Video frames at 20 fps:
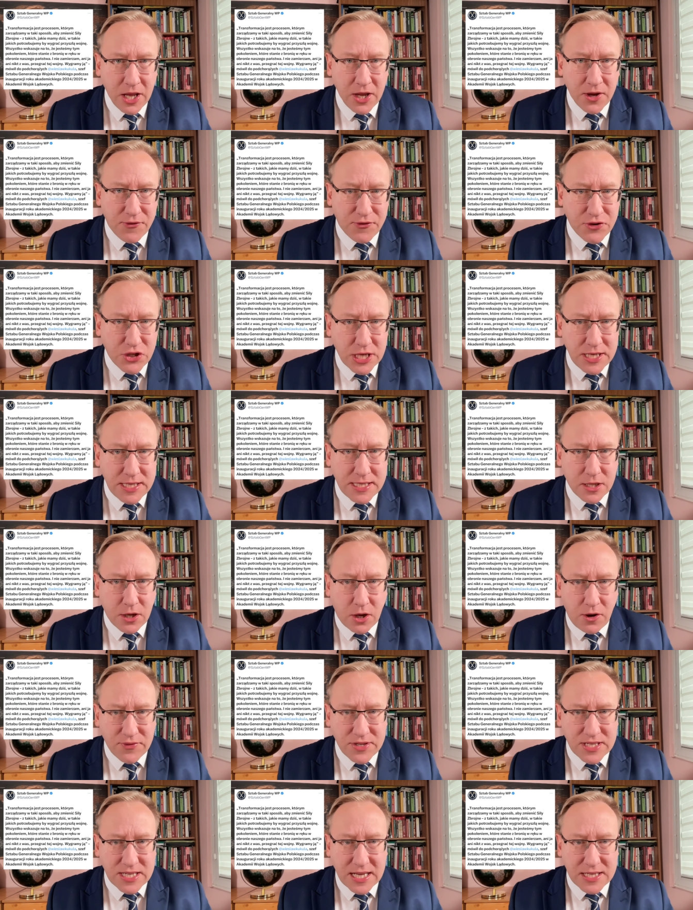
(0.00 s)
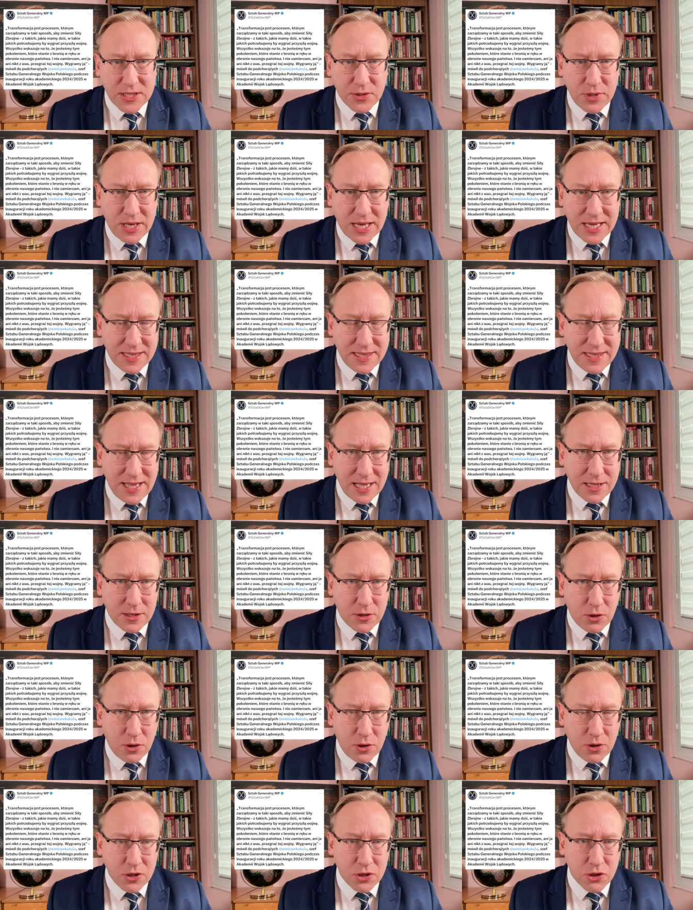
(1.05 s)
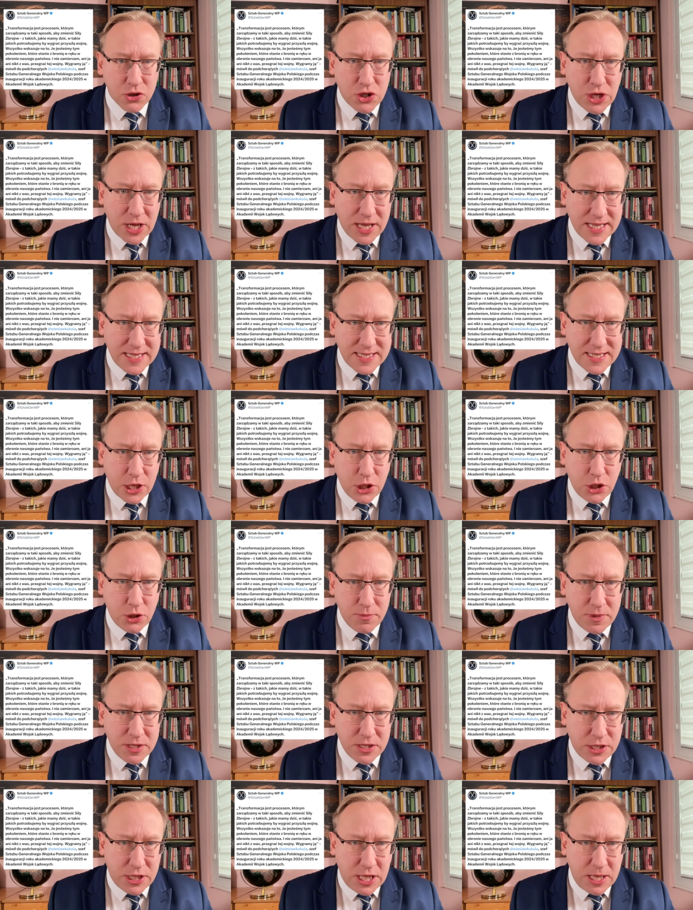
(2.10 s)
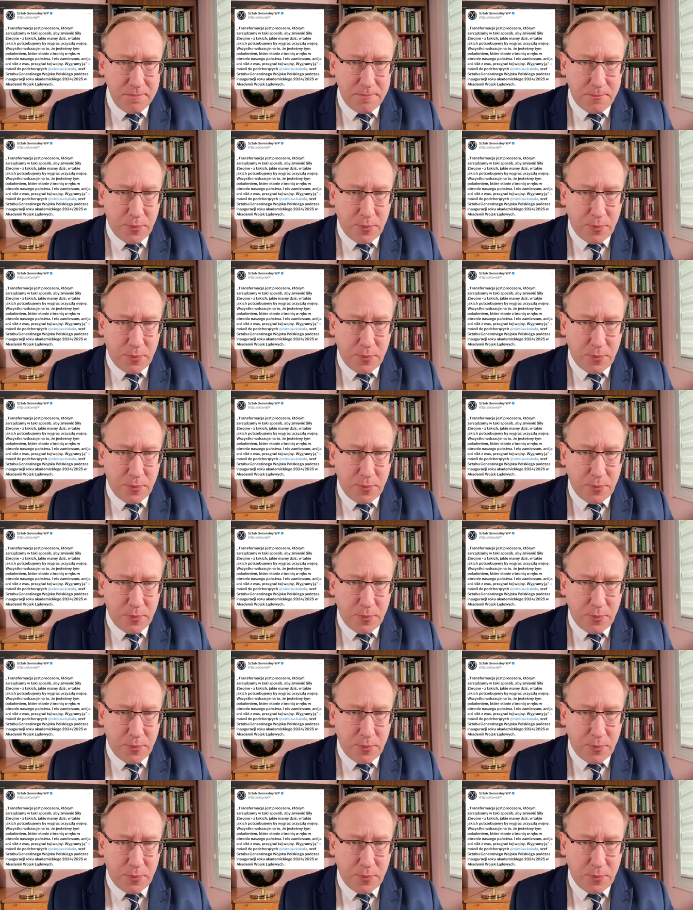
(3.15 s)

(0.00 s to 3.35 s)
Wszystko wskazuje na to, że jesteśmy tym